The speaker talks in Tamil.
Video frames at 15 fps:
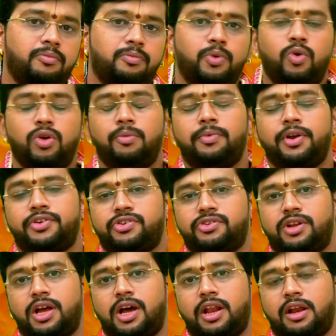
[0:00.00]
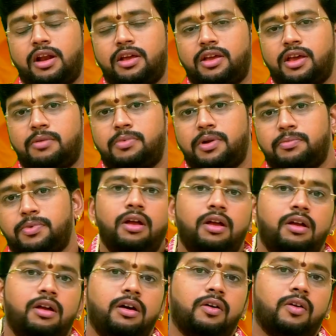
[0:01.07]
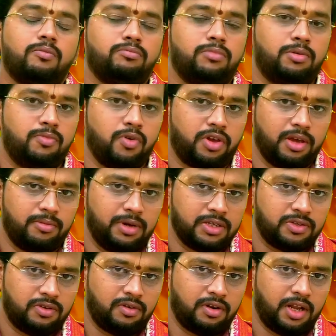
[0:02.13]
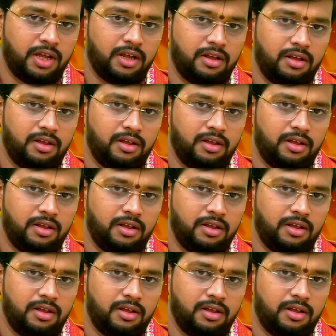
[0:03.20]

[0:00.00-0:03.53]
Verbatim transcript: பூரம் நட்சத்திரக்காரங்களுக்கு ஏற்படும் ரொம்ப முக்கியமாக சொல்லணும்னா